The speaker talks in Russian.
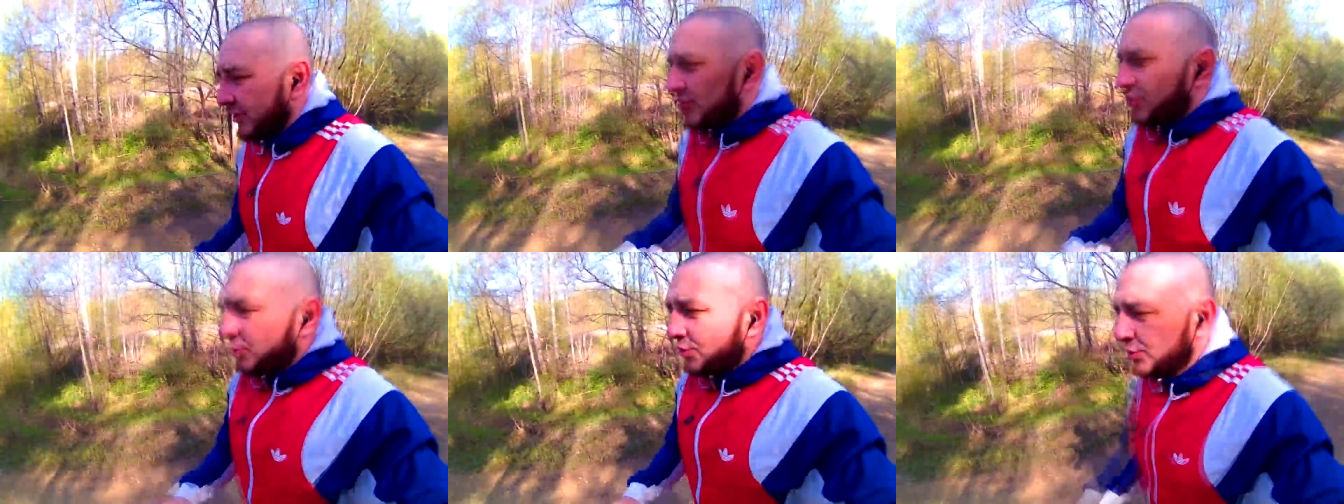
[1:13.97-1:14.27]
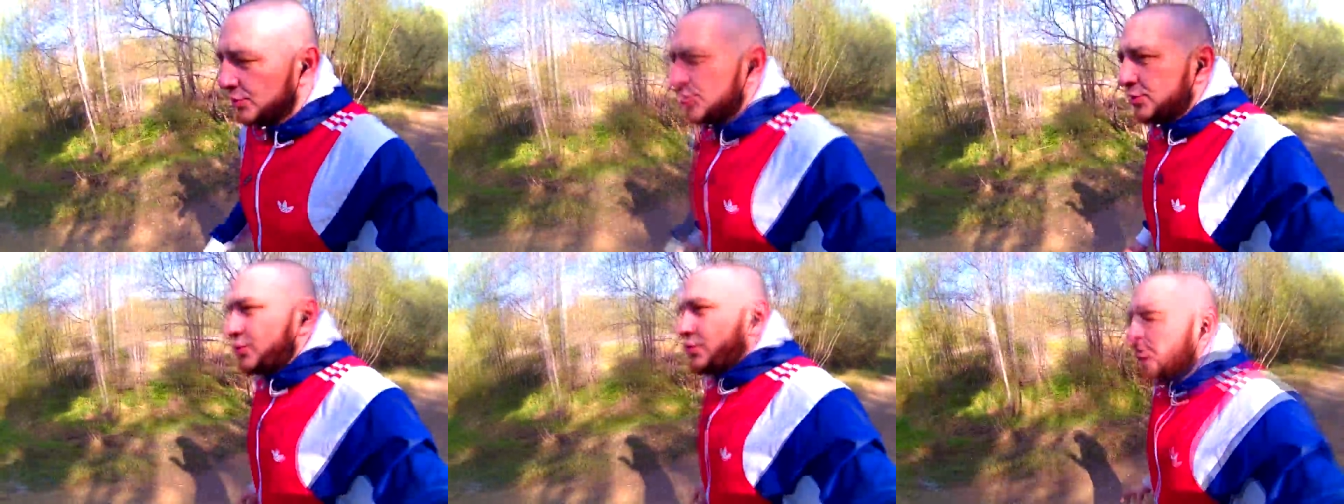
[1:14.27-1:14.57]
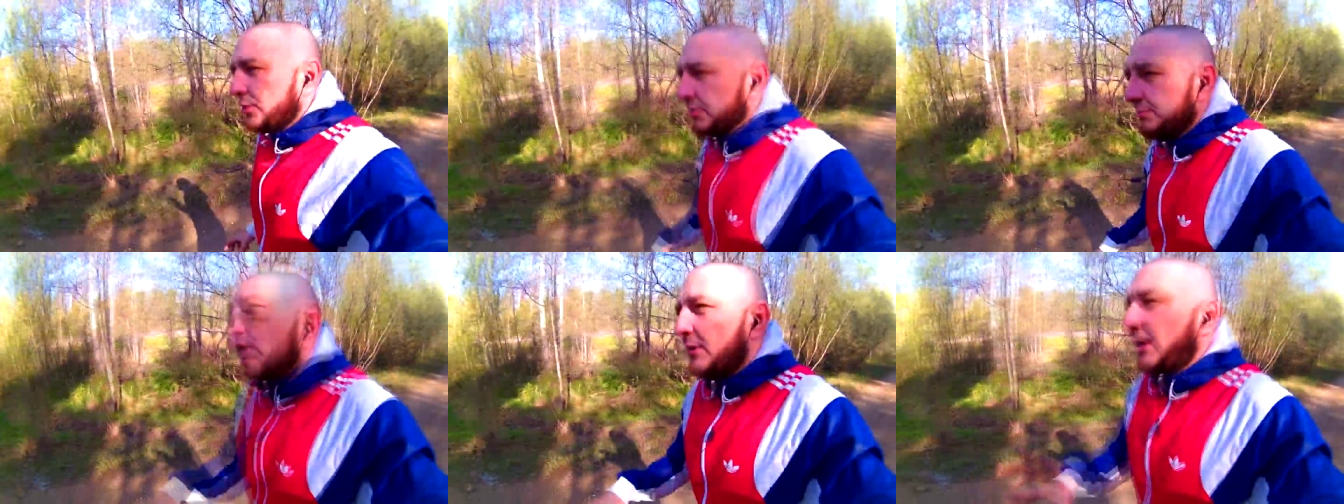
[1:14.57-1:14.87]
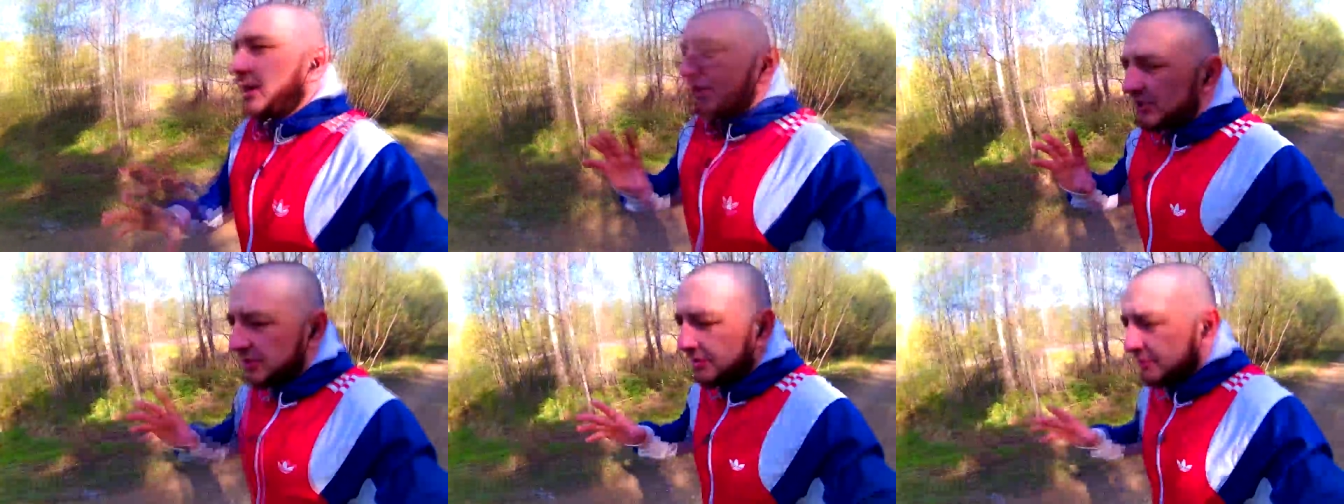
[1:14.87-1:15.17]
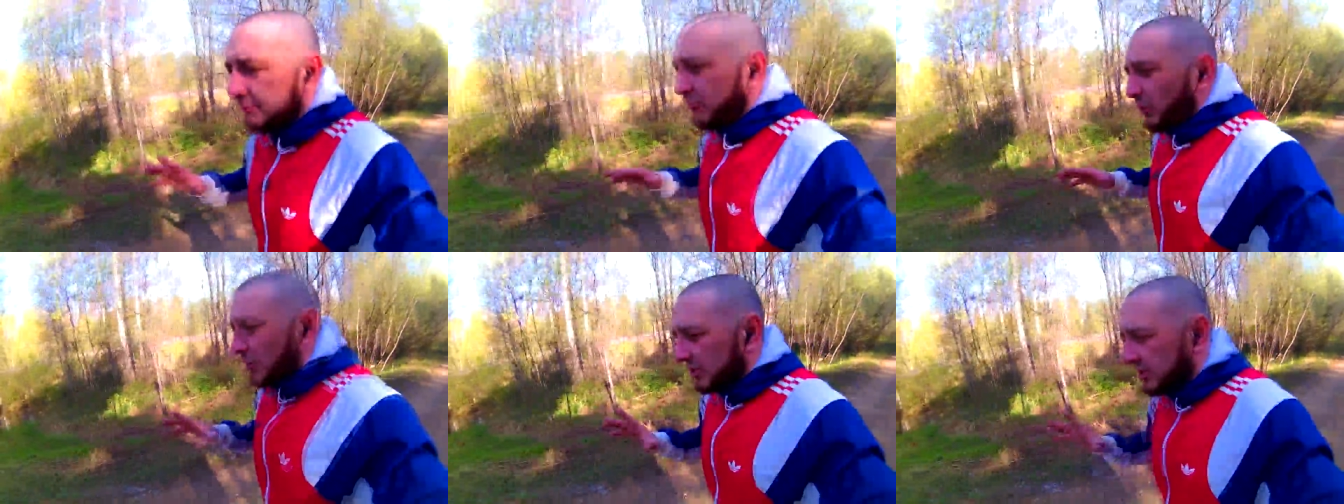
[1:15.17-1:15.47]
чуть-чуть больше,
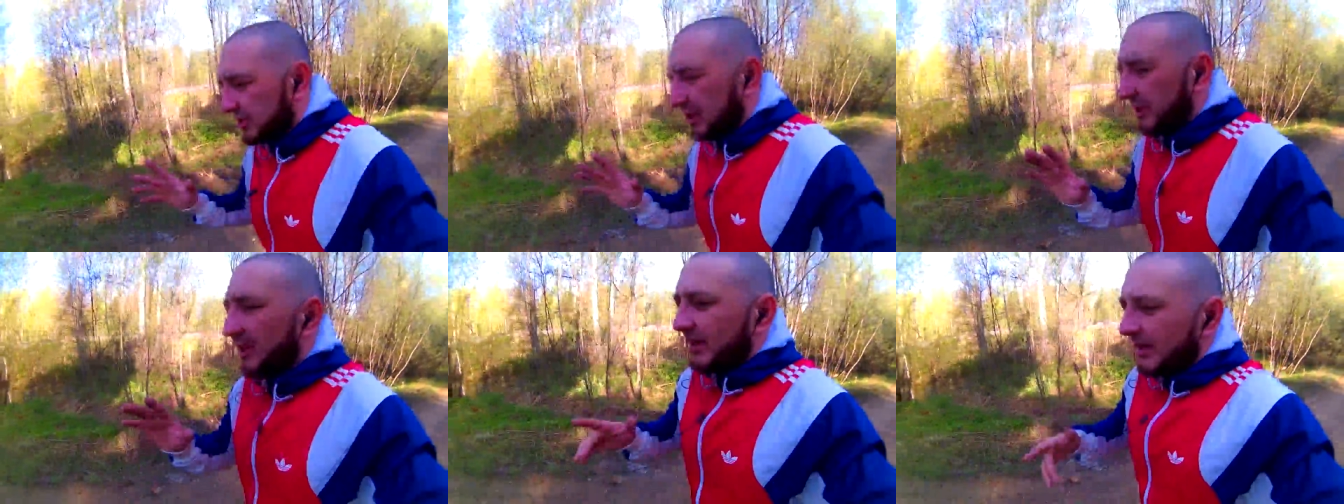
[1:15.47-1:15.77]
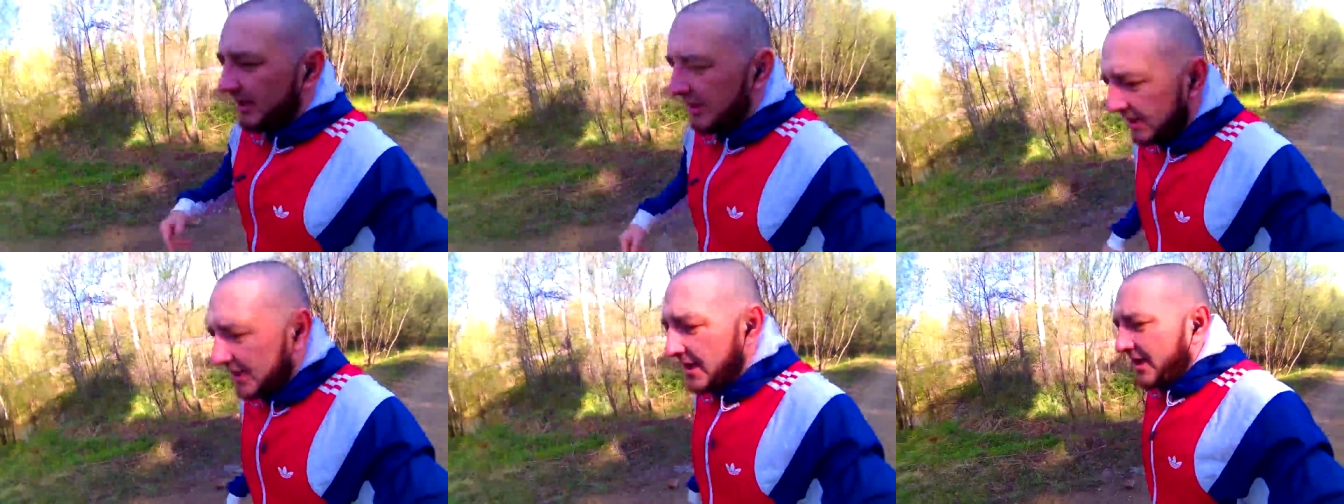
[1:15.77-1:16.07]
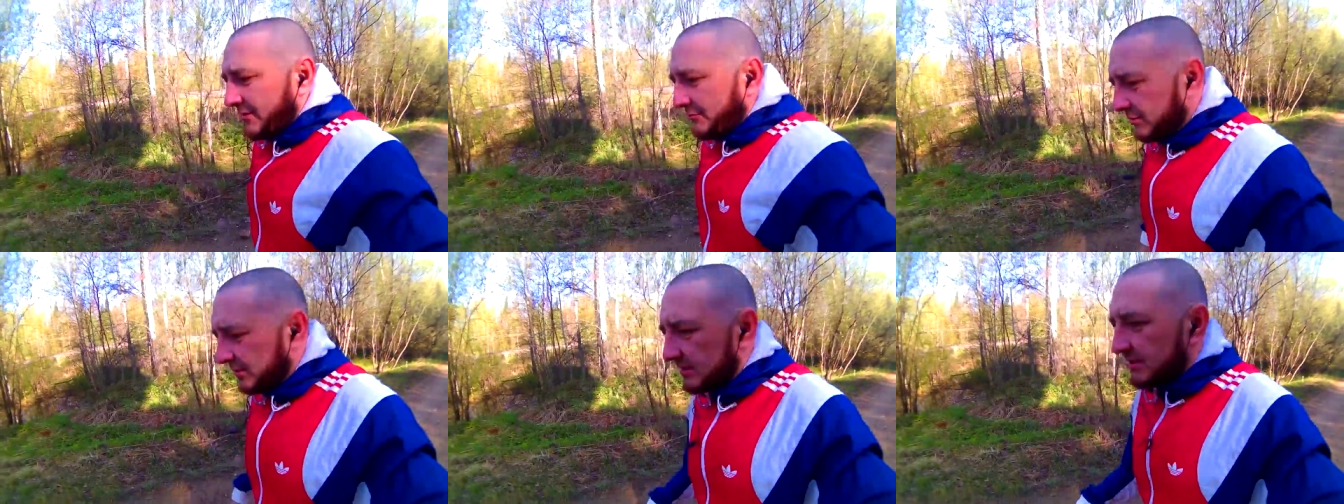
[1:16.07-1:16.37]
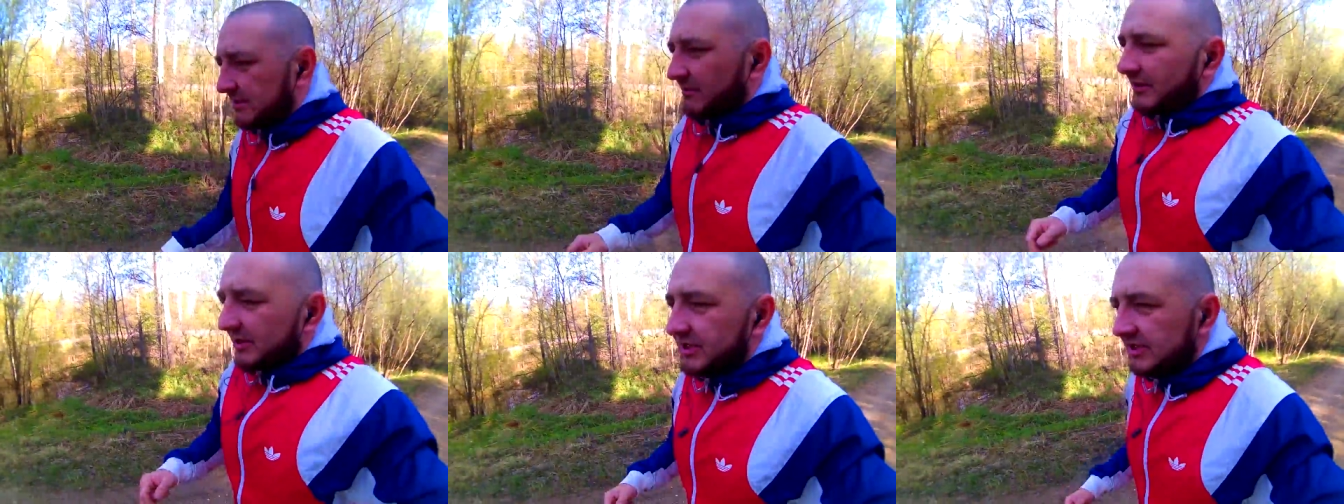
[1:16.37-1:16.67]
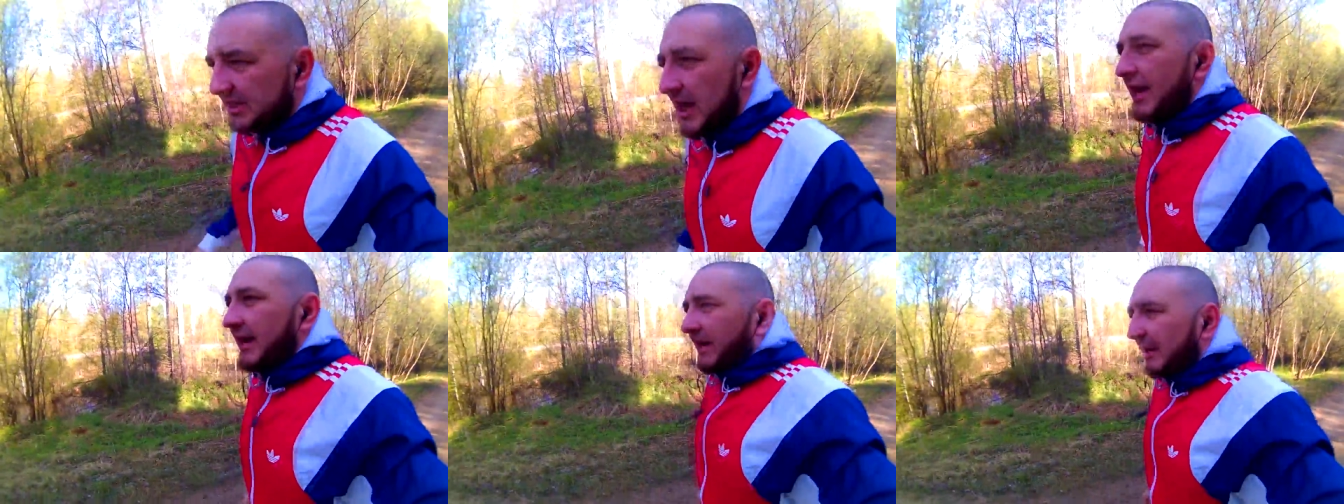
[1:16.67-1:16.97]
больше быстрого
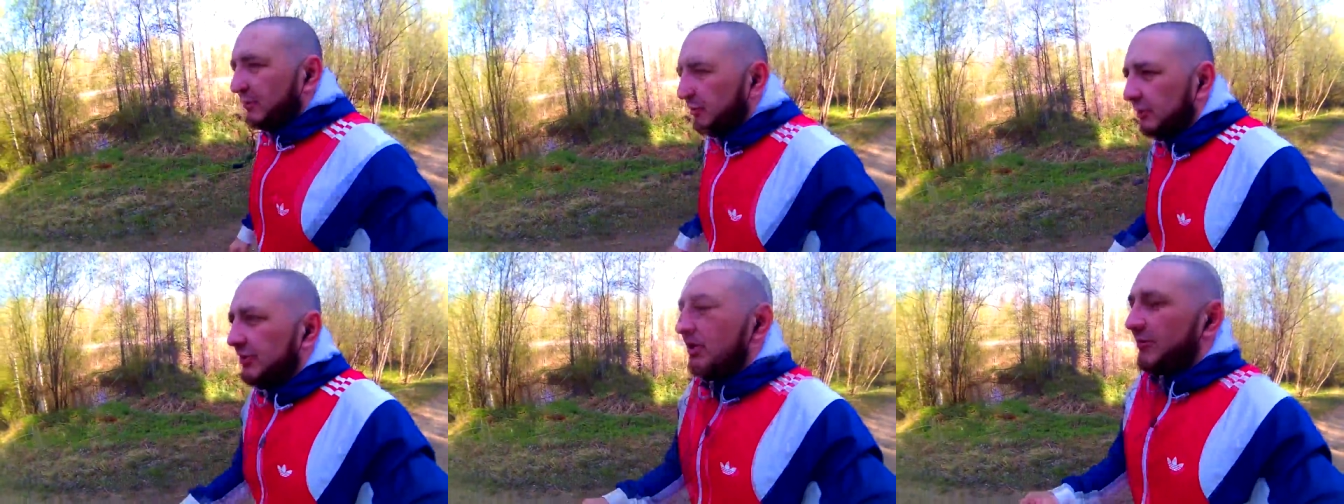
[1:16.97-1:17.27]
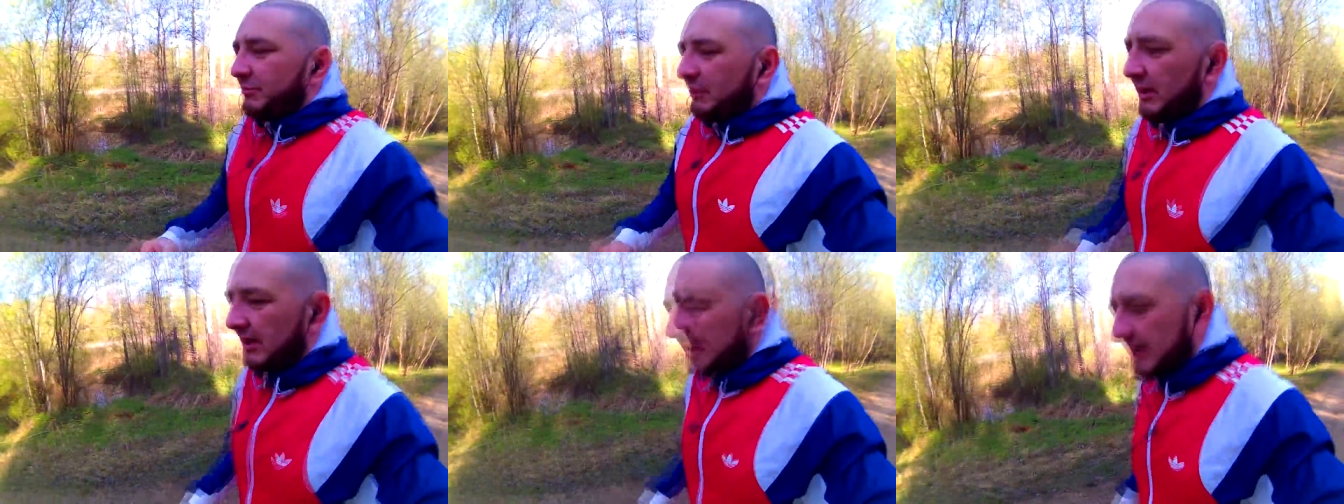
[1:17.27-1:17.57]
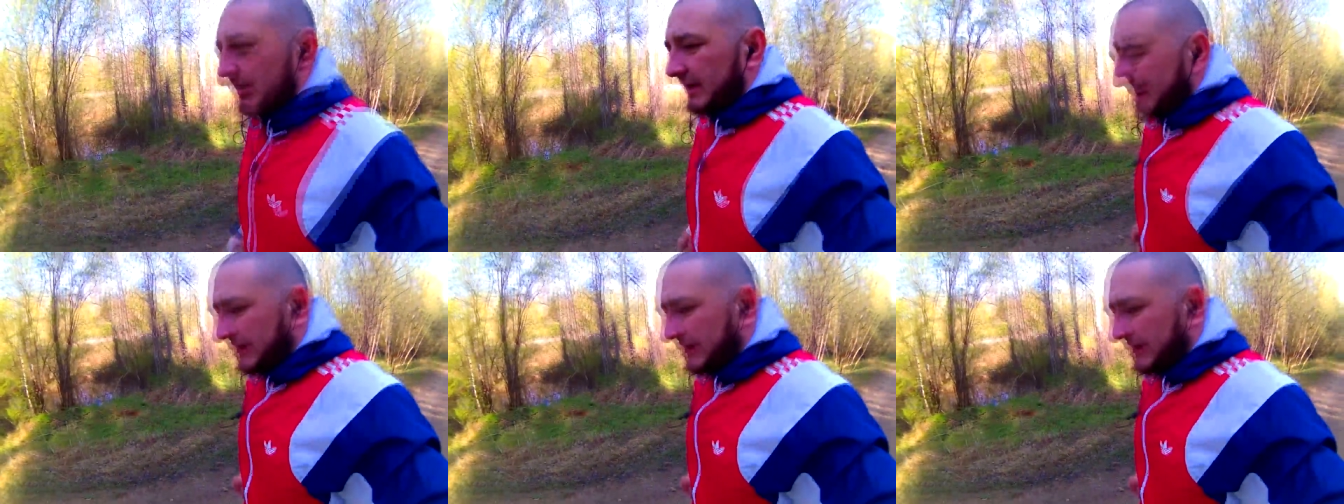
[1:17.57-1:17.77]
шага, легкий бег.